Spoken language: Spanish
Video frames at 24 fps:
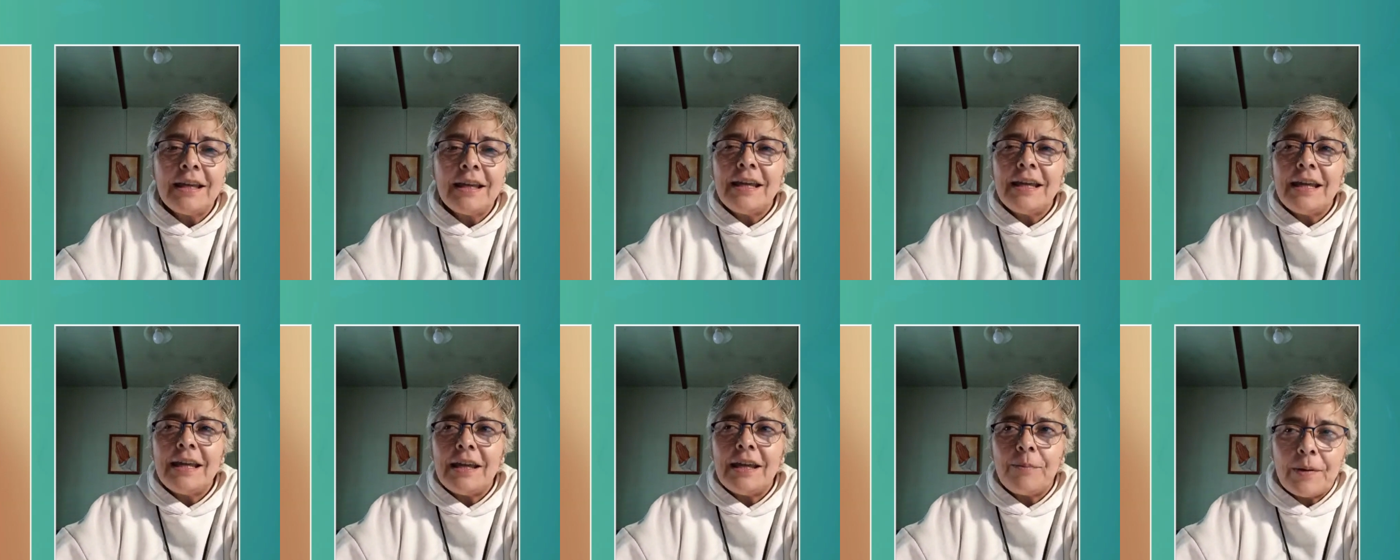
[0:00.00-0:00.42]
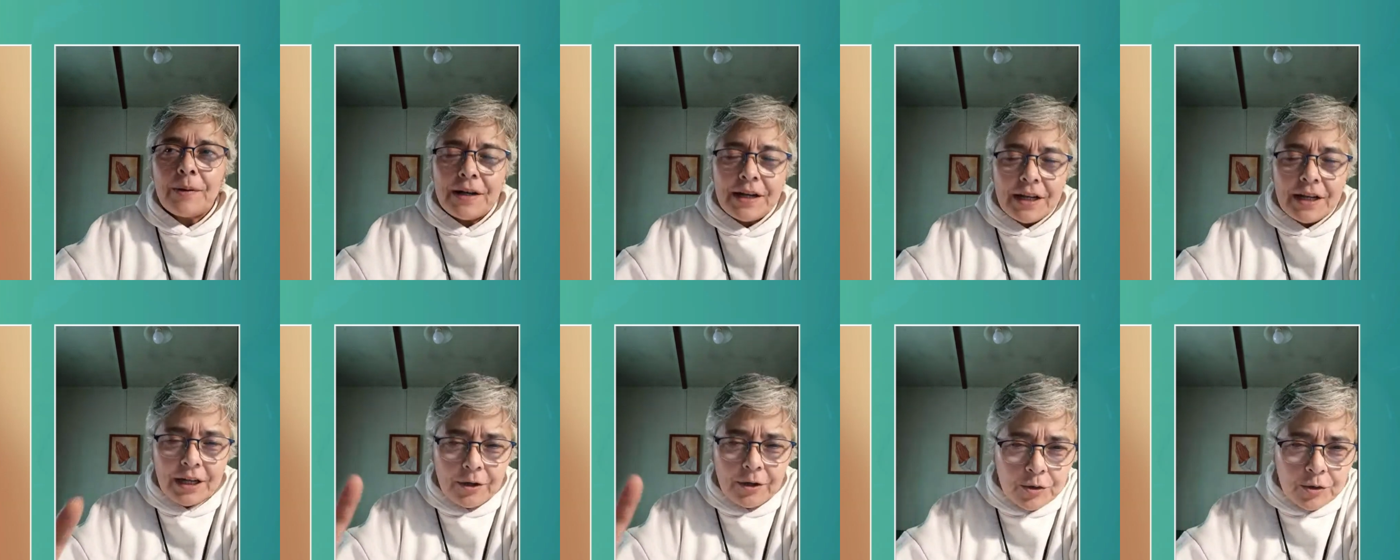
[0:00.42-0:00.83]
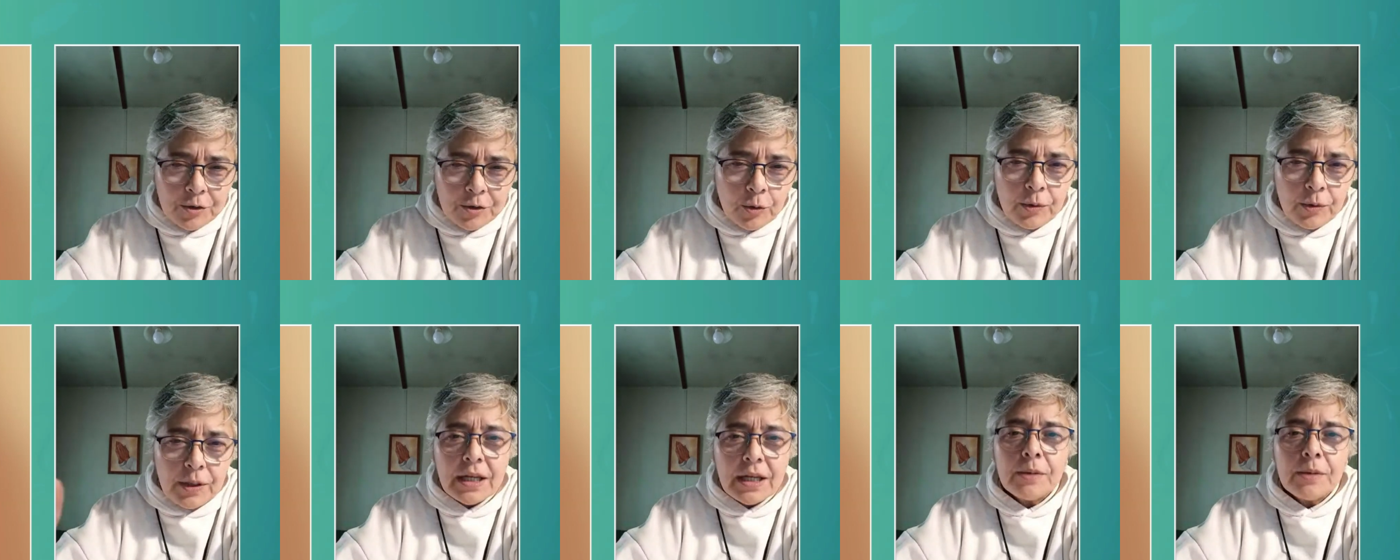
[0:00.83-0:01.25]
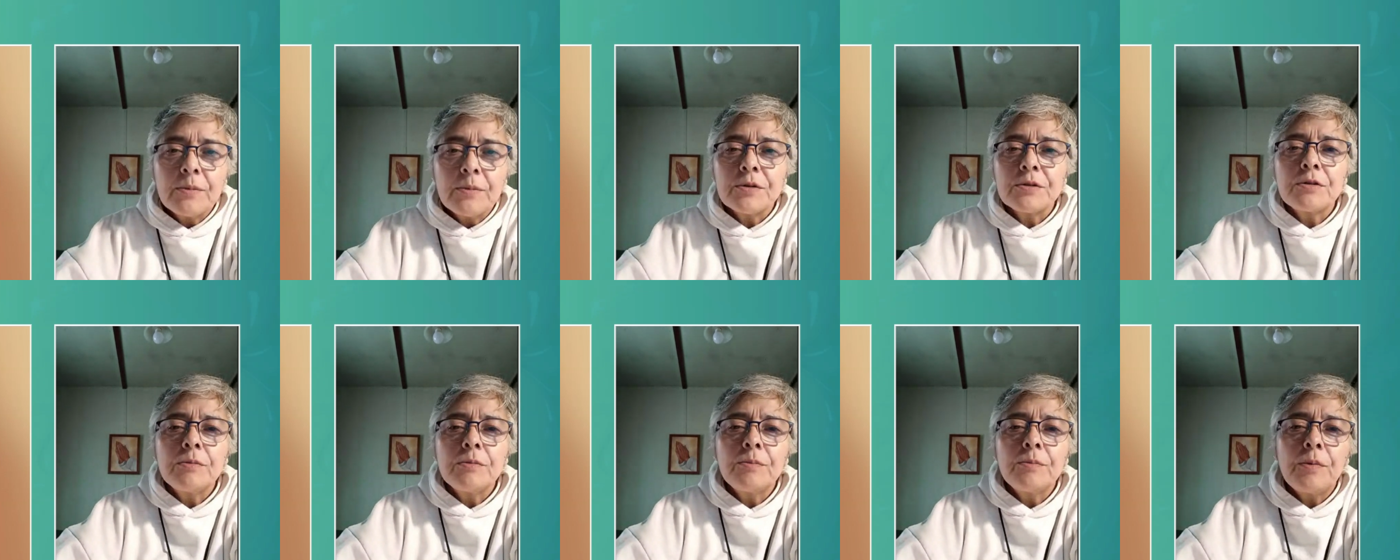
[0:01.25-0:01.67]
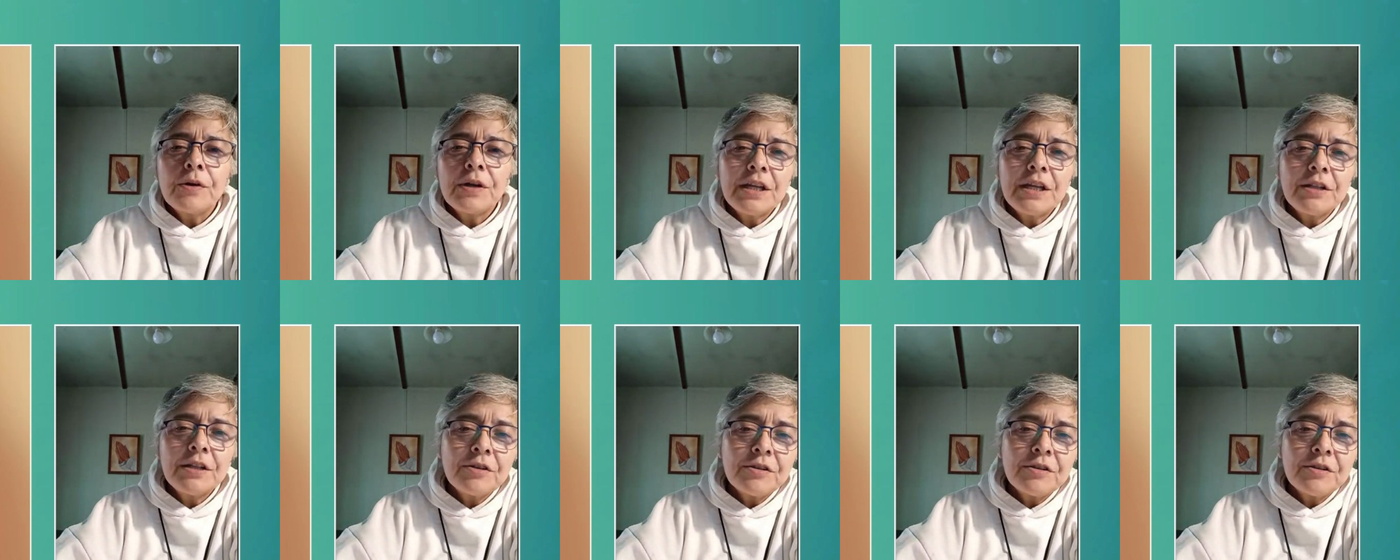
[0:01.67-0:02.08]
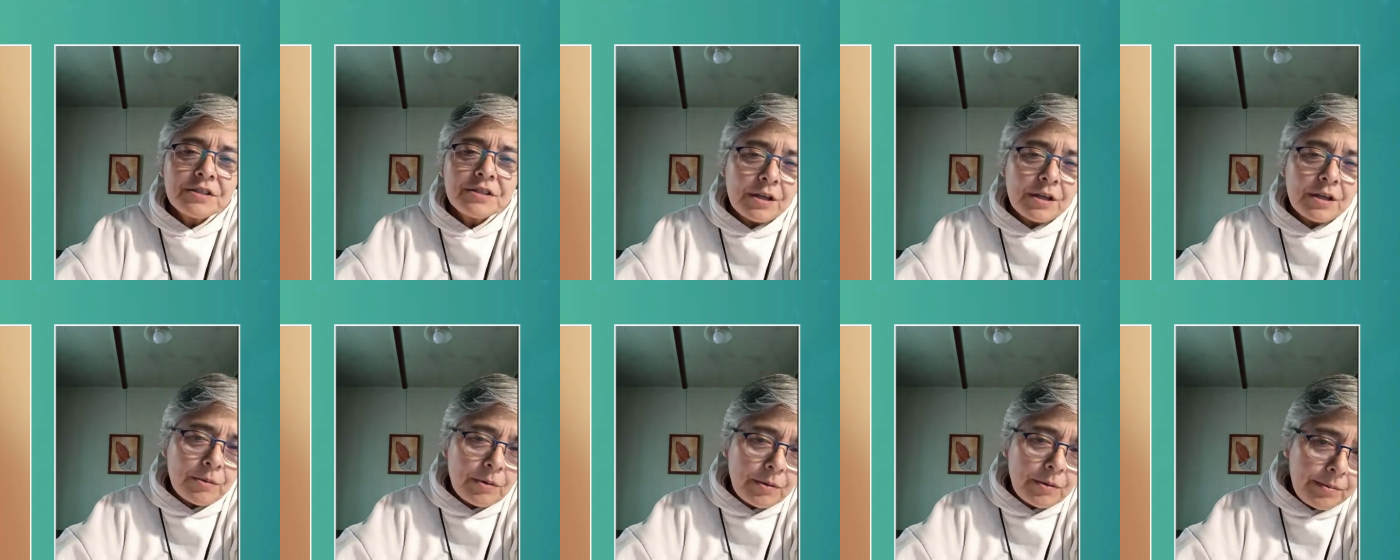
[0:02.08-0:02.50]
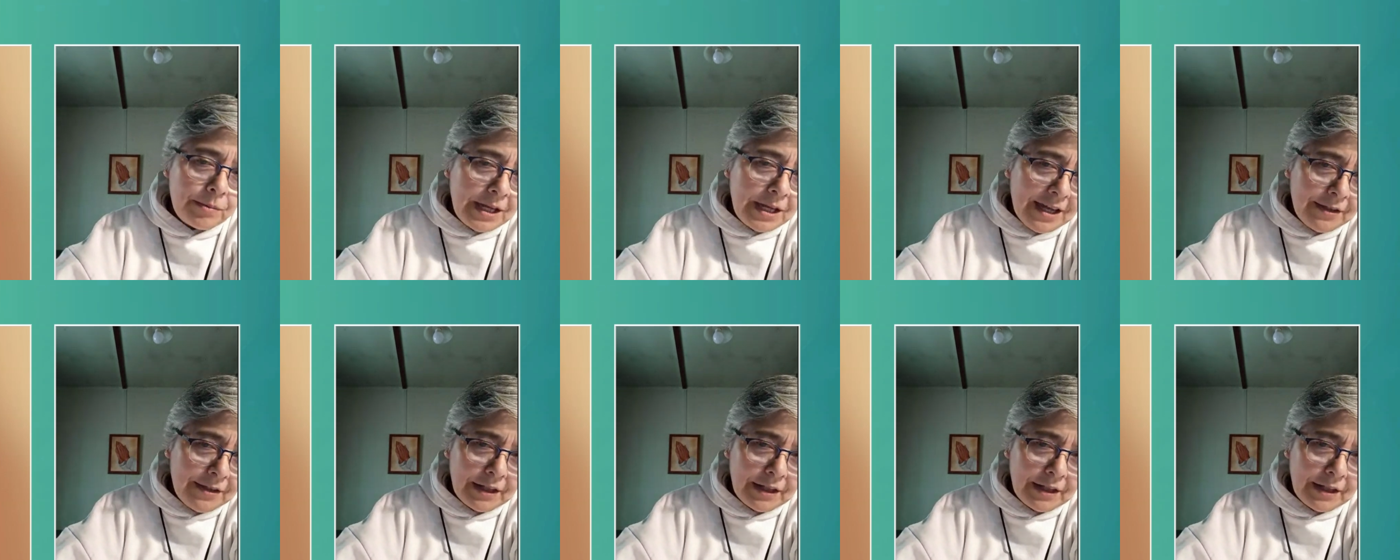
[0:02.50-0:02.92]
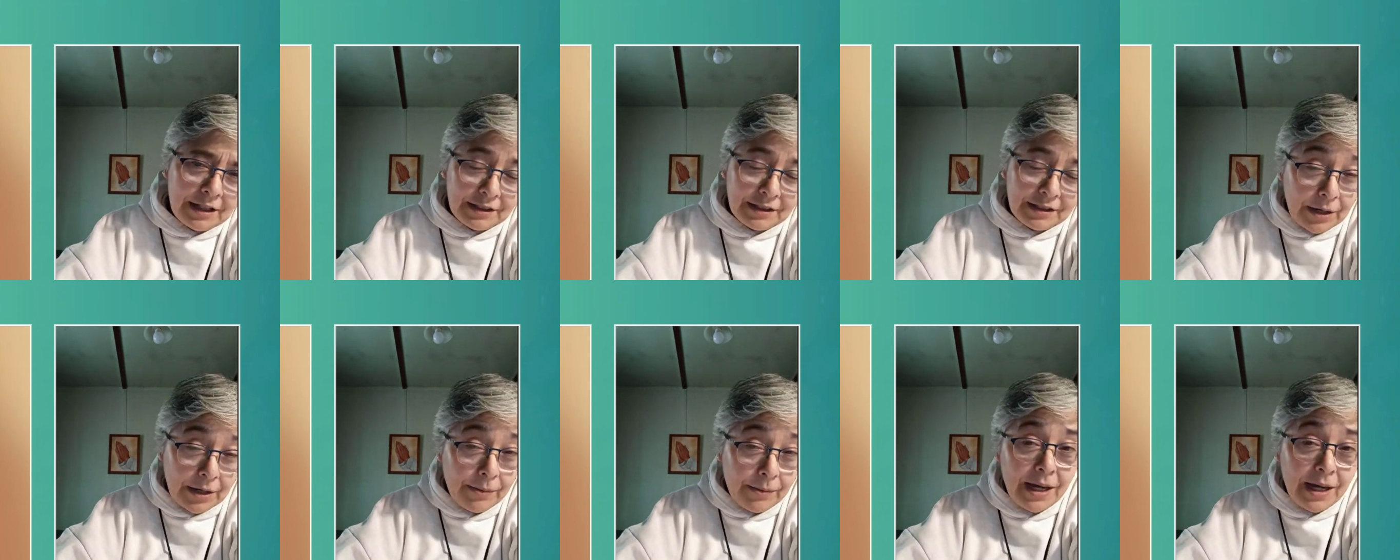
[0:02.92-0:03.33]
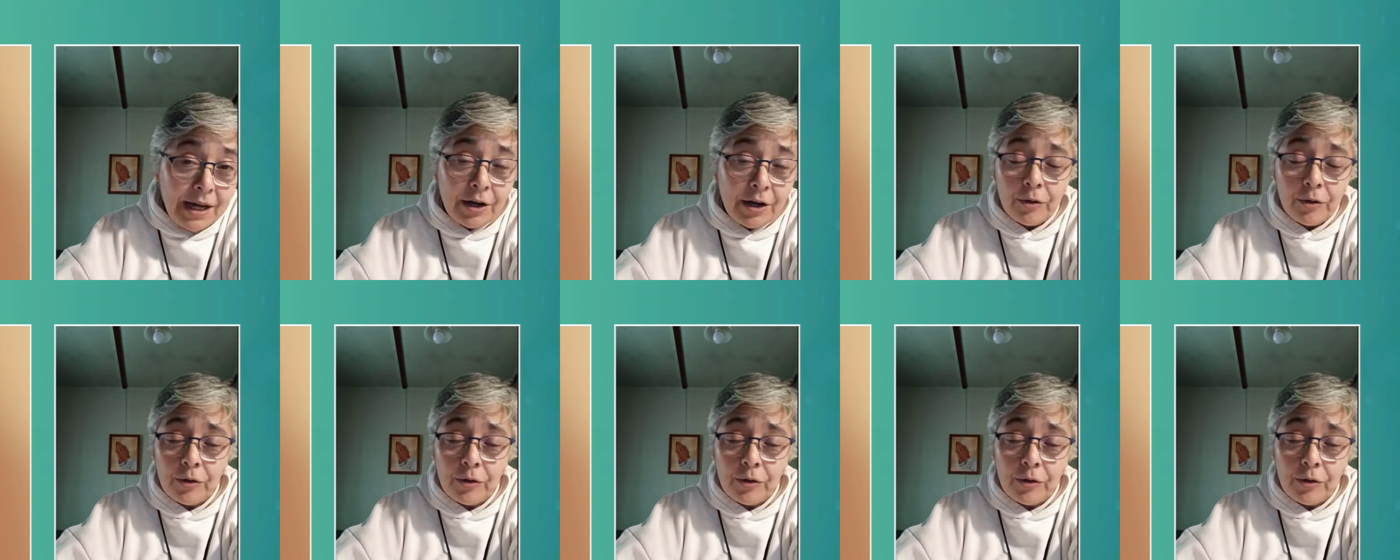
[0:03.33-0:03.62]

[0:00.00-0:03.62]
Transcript: Eh, para que nos ubiquemos un poquito, se vivía del trabajo,